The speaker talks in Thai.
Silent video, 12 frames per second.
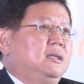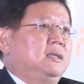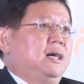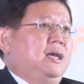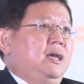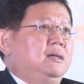
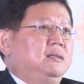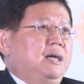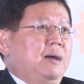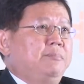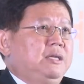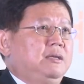และ A คือ
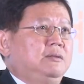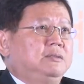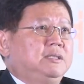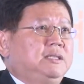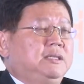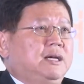
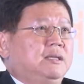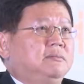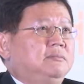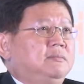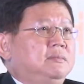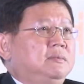ambiguity นั้น
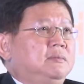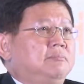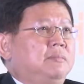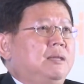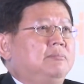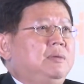
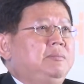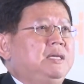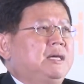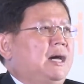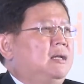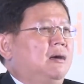มันไม่มี
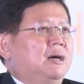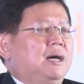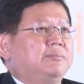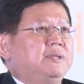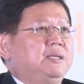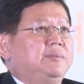ใครหรอกค
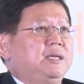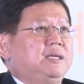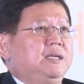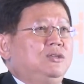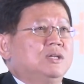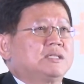รับที่เป็น
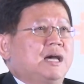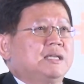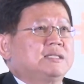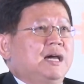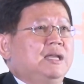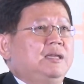เขียนด้ทยศาสต
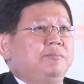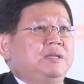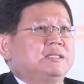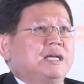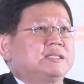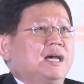ร์ชาติให้มั
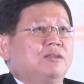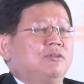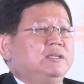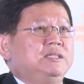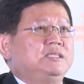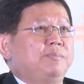นชัดๆ
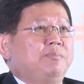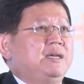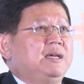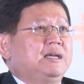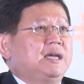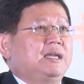ว่า20ปี
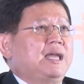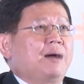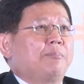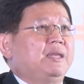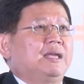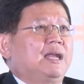ข้างหน้าอยา
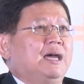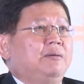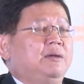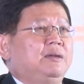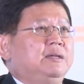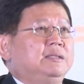กเป็นอะไร
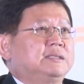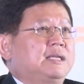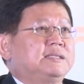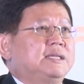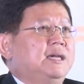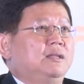ชั
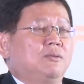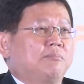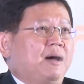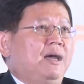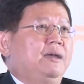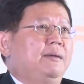ดเจนลง
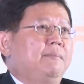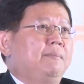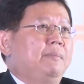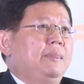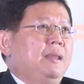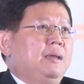ไป
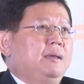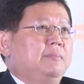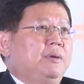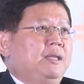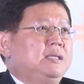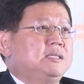
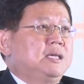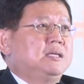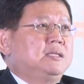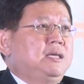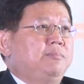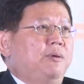พราะฉะนั้นสิ่ง
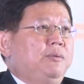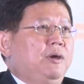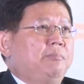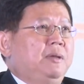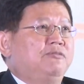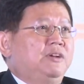ที่ผมเรี
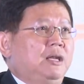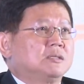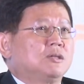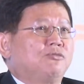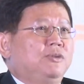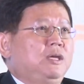ยกเป็นฟิโล
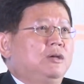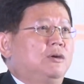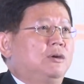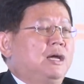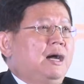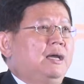สอฟีข
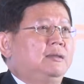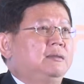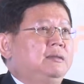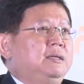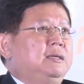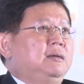องการ
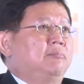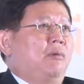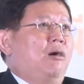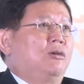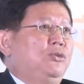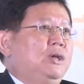ม
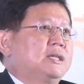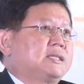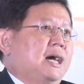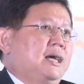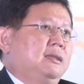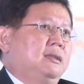องวิทยา
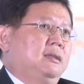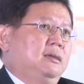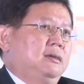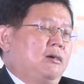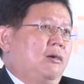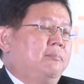ศาสตร์
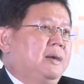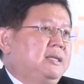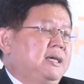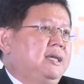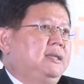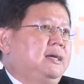ของประ
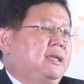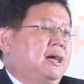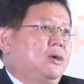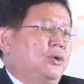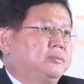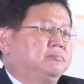เทศอนา
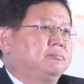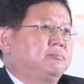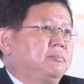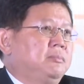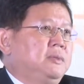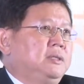คต
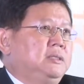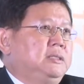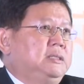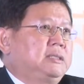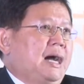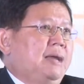
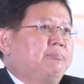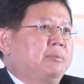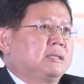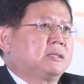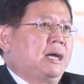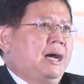คือการ
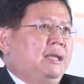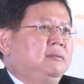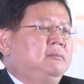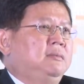ประสาน